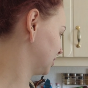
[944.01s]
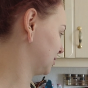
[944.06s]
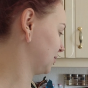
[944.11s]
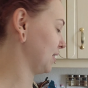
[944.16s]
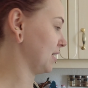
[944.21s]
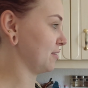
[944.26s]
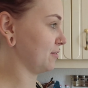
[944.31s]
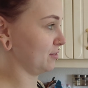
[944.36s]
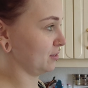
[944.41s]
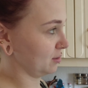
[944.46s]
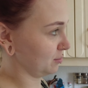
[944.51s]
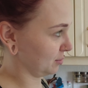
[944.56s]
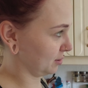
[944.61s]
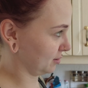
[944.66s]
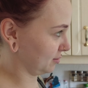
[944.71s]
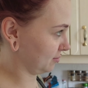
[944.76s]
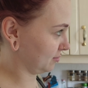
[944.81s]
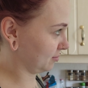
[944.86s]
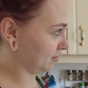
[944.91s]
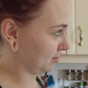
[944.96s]
Zwei Filme.
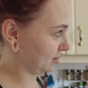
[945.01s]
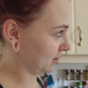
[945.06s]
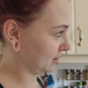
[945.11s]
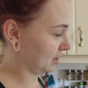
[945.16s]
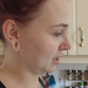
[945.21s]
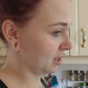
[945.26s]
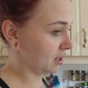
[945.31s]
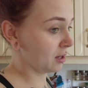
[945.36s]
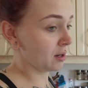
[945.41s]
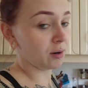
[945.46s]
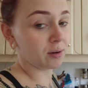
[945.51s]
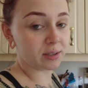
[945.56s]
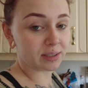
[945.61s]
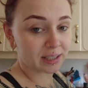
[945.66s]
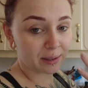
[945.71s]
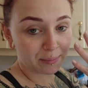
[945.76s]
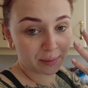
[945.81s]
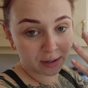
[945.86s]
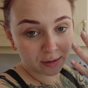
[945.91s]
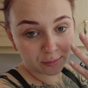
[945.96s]
Ja. Und ich
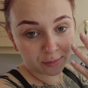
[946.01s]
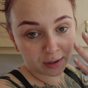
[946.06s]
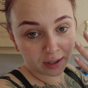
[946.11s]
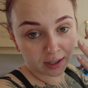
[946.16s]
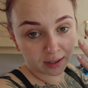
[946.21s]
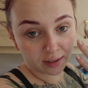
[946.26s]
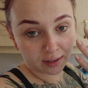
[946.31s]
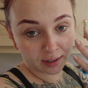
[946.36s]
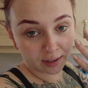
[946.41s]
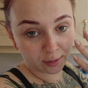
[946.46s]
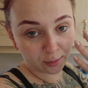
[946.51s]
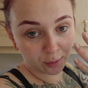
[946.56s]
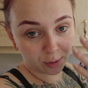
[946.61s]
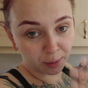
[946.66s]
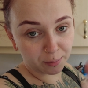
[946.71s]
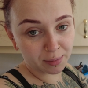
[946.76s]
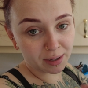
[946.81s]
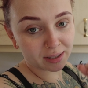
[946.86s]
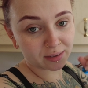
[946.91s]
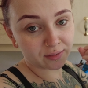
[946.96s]
habe meine Fingernägel neu
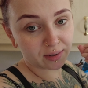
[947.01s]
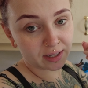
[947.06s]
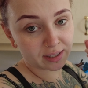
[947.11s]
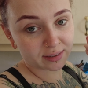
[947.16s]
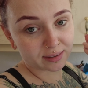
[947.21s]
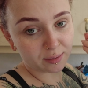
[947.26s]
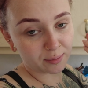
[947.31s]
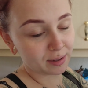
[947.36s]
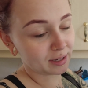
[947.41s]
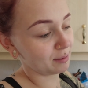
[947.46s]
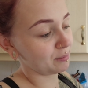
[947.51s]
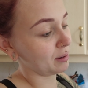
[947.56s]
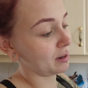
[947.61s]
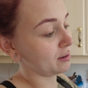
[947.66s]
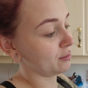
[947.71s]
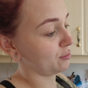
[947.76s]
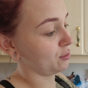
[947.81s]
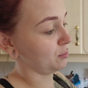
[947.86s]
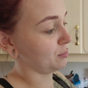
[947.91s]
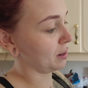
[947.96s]
gemacht, weil ich sie bei dem
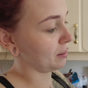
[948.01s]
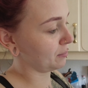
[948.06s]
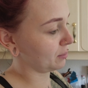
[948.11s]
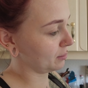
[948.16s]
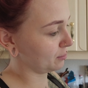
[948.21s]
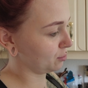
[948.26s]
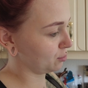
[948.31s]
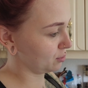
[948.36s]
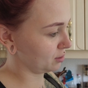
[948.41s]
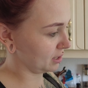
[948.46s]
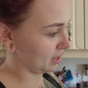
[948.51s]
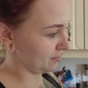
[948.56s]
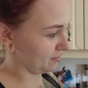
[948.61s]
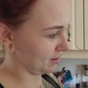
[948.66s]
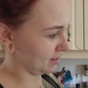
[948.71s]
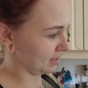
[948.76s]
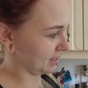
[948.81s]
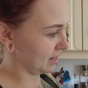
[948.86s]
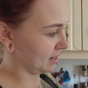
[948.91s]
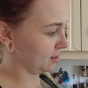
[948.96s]
einen Film abgepult habe,
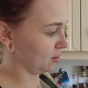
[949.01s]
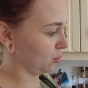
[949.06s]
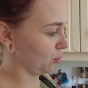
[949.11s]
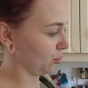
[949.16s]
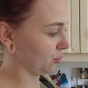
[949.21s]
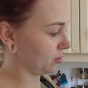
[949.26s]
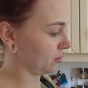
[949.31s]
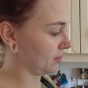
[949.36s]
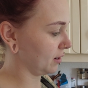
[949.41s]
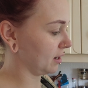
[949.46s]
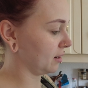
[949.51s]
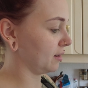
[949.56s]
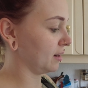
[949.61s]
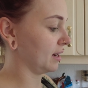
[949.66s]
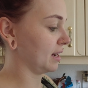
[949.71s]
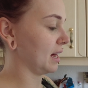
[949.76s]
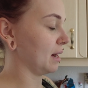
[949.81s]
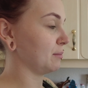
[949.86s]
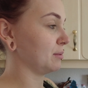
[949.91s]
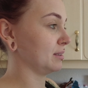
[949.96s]
weil die alle lose waren und
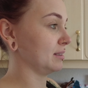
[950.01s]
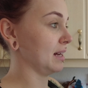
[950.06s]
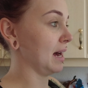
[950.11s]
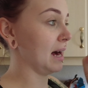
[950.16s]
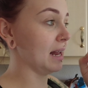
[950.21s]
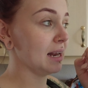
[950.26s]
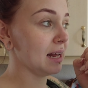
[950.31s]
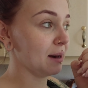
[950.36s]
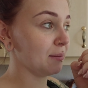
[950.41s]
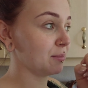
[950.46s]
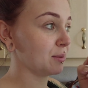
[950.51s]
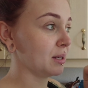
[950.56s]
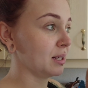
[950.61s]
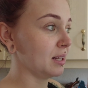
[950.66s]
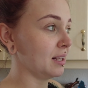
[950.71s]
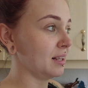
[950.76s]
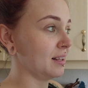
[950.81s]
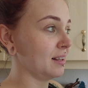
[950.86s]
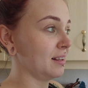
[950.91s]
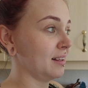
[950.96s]
dann habe ich sie ja, alle. Ja, so
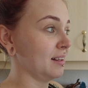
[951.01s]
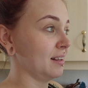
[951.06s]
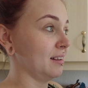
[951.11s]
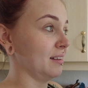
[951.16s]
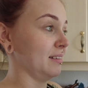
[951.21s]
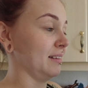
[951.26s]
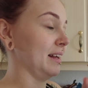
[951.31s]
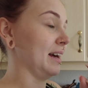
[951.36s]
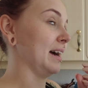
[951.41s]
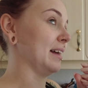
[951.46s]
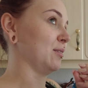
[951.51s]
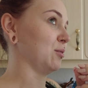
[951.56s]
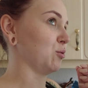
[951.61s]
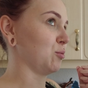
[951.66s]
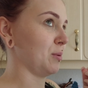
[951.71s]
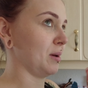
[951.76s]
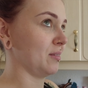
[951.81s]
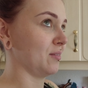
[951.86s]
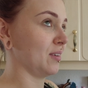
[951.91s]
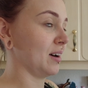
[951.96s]
spannend war. Ja, so
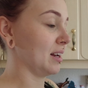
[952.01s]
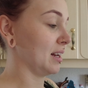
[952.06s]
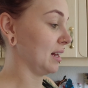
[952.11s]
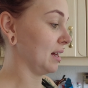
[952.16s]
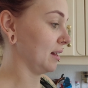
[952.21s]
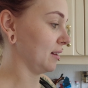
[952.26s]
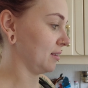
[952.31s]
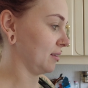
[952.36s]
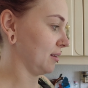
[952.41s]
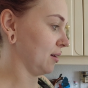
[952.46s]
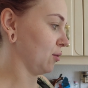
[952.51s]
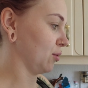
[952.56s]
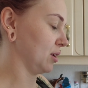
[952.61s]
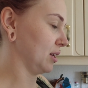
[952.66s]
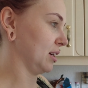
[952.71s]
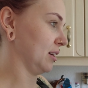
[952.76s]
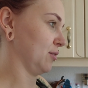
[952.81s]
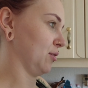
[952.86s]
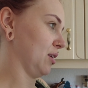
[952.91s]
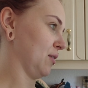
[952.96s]
spannend war der jetzt auch
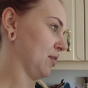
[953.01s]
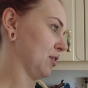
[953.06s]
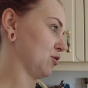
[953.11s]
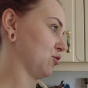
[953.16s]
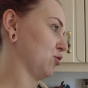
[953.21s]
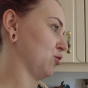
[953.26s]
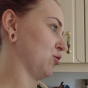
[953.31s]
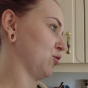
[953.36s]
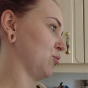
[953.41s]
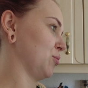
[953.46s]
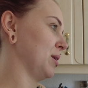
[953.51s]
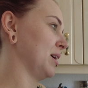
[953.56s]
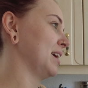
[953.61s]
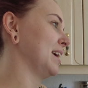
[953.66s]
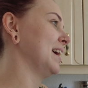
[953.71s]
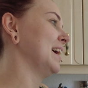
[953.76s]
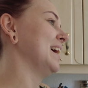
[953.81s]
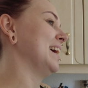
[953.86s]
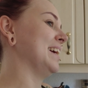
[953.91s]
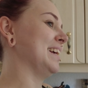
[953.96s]
nicht. Also der du, war schon. Du
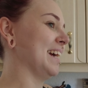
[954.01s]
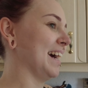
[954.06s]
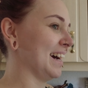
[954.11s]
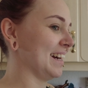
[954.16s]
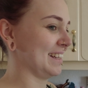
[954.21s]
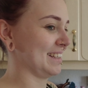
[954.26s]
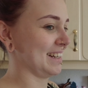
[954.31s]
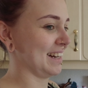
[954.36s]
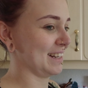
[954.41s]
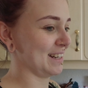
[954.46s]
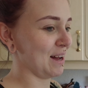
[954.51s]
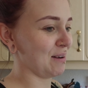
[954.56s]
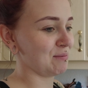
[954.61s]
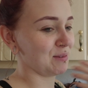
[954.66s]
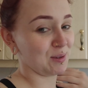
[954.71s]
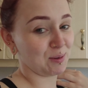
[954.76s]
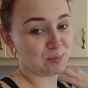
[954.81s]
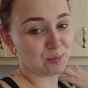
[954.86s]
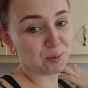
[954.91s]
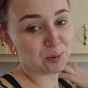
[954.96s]
kanntest den. Ja, ich kann, habe
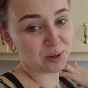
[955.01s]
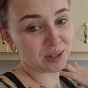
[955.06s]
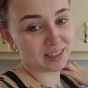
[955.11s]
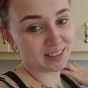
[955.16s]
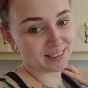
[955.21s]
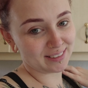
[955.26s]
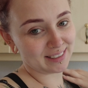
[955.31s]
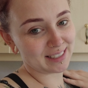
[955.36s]
das Buch gelesen.